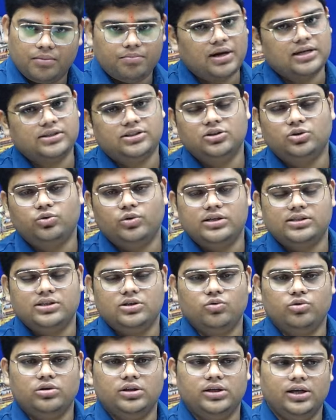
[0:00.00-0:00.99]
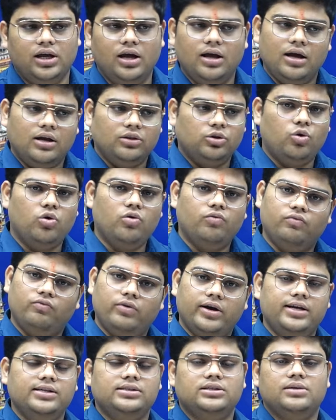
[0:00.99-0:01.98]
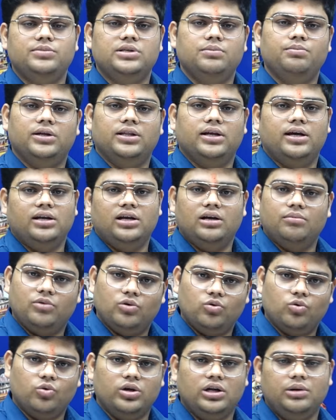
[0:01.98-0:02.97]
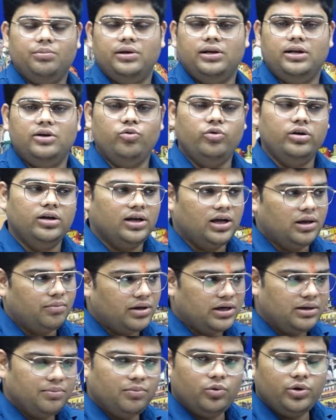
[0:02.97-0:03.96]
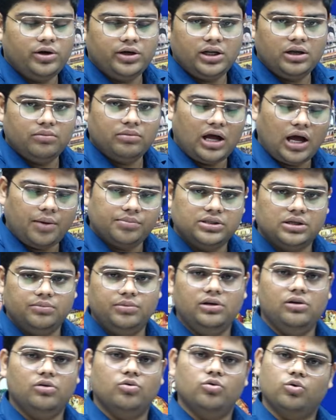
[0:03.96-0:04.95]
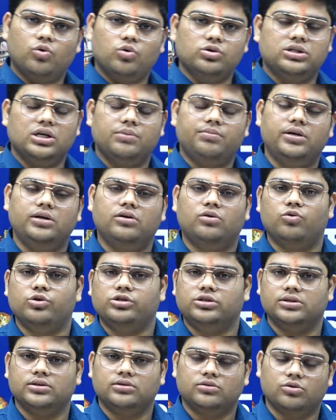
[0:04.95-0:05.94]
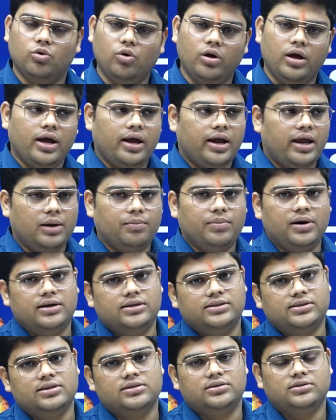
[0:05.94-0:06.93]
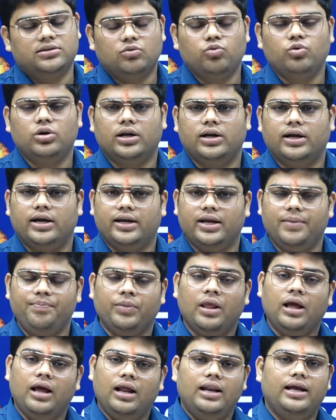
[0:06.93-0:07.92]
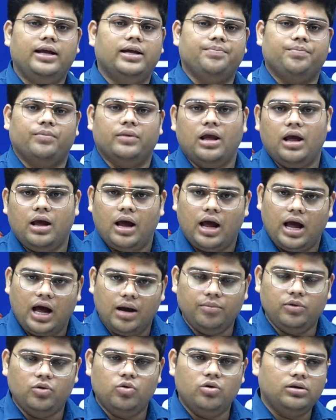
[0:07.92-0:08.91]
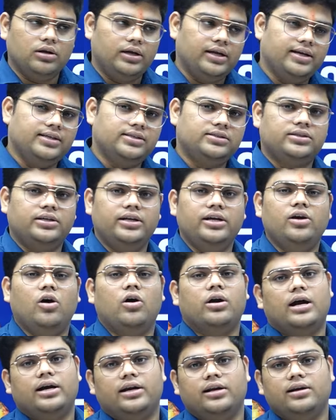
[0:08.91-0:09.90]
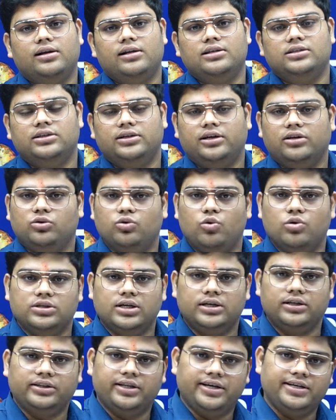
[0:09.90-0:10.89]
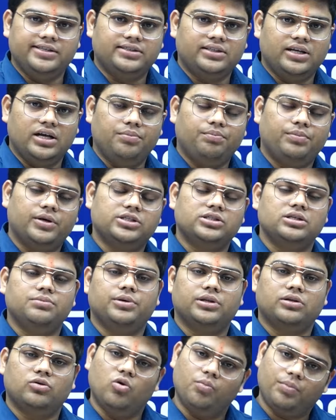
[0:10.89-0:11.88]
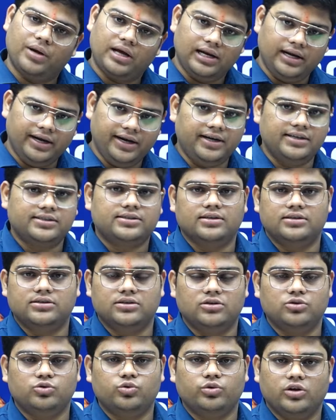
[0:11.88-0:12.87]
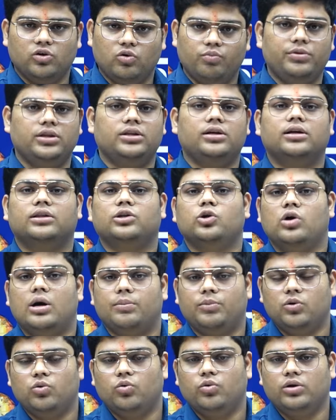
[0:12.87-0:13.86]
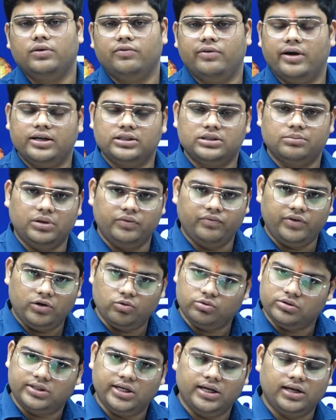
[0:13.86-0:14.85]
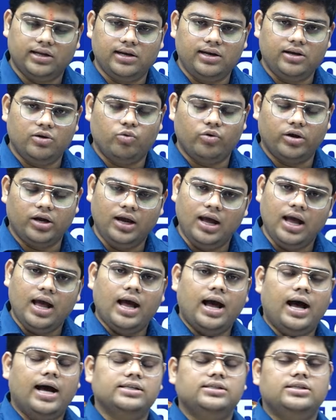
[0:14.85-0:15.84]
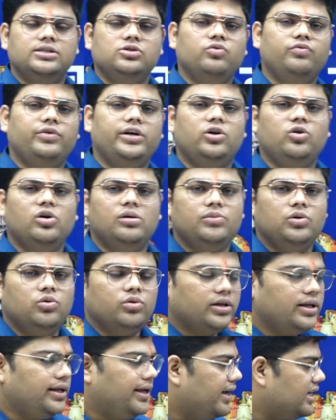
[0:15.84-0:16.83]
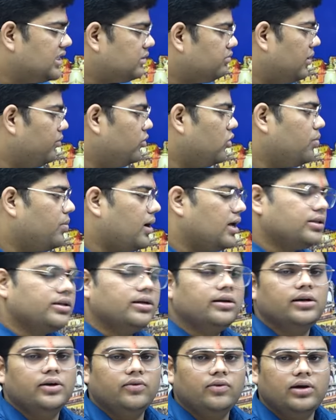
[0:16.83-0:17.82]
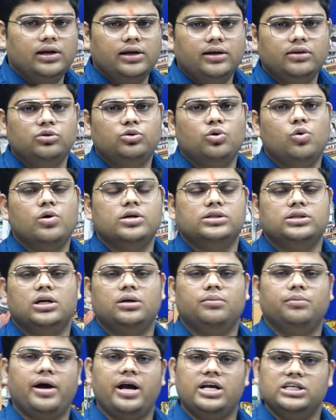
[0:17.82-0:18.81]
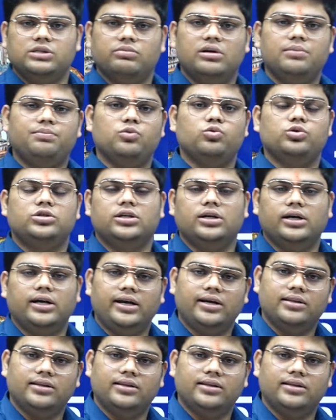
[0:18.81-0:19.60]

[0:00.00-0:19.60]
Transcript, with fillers: बातचीत तो ऐसी होती है तो वही सब जिम्मेदारी हम लोगों ने भी ली हुई है हमारी पूरी टीम आप सभी लोग को सभी क्वेश्चंस को एक बार डिस्कस ज़रूर कराएगी लेकिन हम लोग हिस्ट्री और आर्ट एंड कल्चर के 2023 के प्रश्न पत्र को पहले ही डिस्कस कर चुके हैं उम्मीद करता हूँ आप लोगों ने वह सभी वीडियोस देख लिए होंगे आज की जो वीडियो हम लोग की है इसमें हम लोग बात करने वाले हैं 2022 में पूछे गए